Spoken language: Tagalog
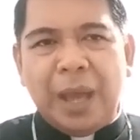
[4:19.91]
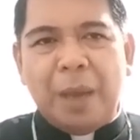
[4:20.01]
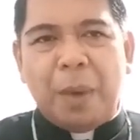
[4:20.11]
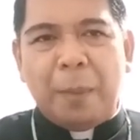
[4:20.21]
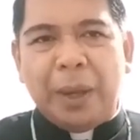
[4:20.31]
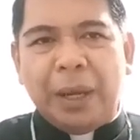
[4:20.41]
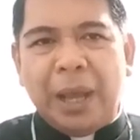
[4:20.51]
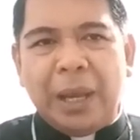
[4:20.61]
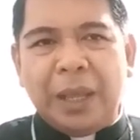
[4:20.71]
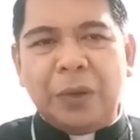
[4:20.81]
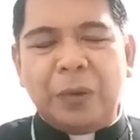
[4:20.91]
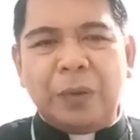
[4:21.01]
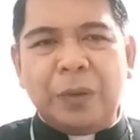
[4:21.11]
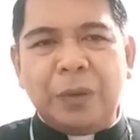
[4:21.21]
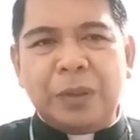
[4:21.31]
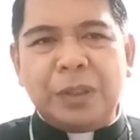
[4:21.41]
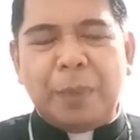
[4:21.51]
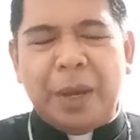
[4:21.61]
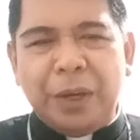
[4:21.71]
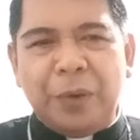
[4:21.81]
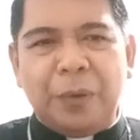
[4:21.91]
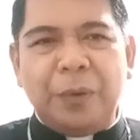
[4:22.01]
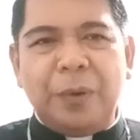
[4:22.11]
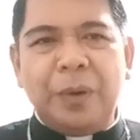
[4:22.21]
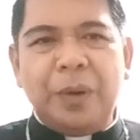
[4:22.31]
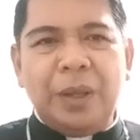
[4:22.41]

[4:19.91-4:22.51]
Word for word: na makapaglalayo sa Panginoon,